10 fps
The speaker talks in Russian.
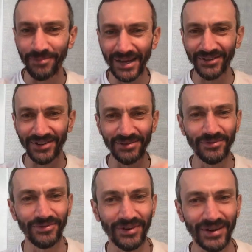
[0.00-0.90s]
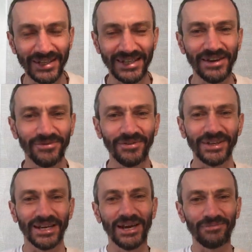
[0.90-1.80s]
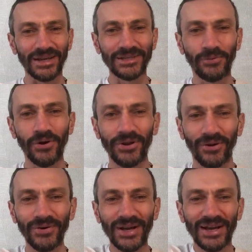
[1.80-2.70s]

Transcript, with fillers: Поеду к нему в Ивантеевку. Вот, проспойлю.